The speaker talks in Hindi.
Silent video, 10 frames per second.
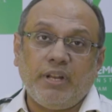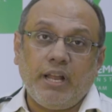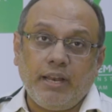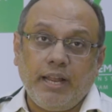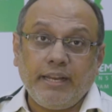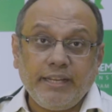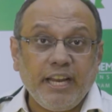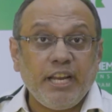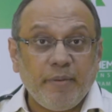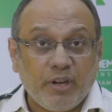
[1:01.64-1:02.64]
बनाना है
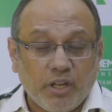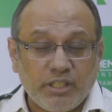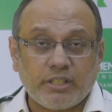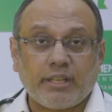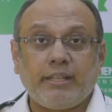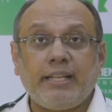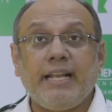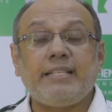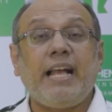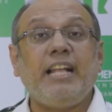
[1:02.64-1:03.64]
ये हीमेटोलॉजिस्ट करता
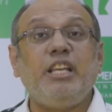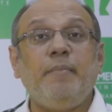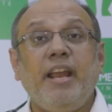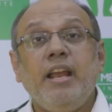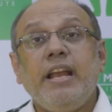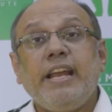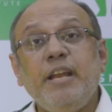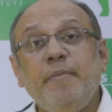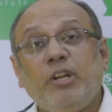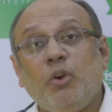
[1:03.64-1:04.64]
है साथ ही में
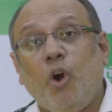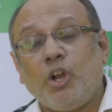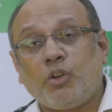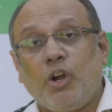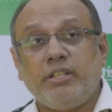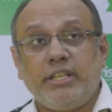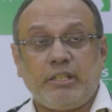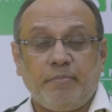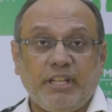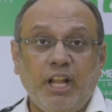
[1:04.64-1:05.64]
हीमेटो
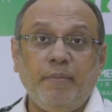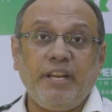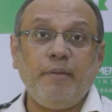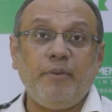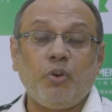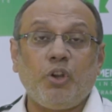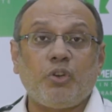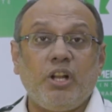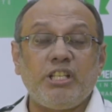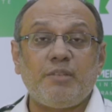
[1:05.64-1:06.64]
ऑनकोलॉजिस्ट मतलब हीमेटो
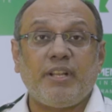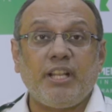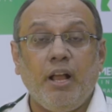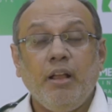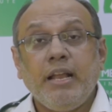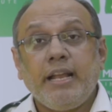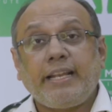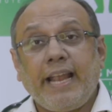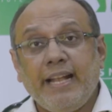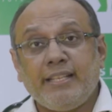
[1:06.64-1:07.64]
ऑनकोलॉजिस्ट मतलब
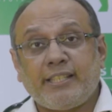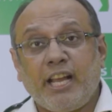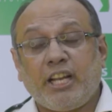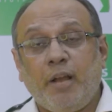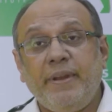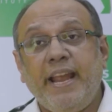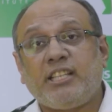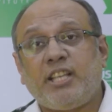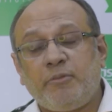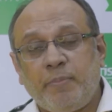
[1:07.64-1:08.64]
कैंसर का भी
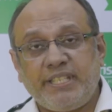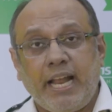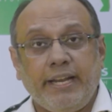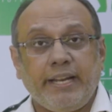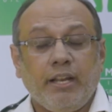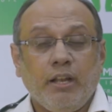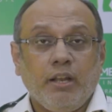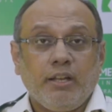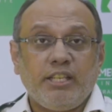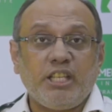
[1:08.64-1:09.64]
एक सब स्पेशलिटी
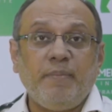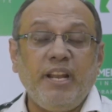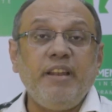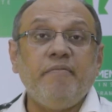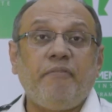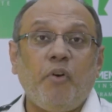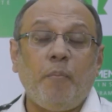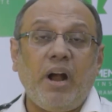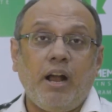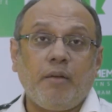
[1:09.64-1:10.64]
जिसमें
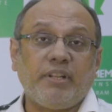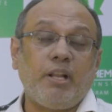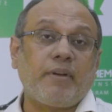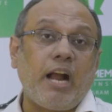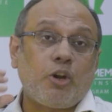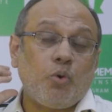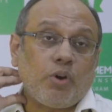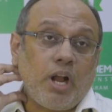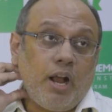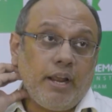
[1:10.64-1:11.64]
लिम्फोमा मतलब गांठों
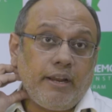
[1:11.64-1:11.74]
का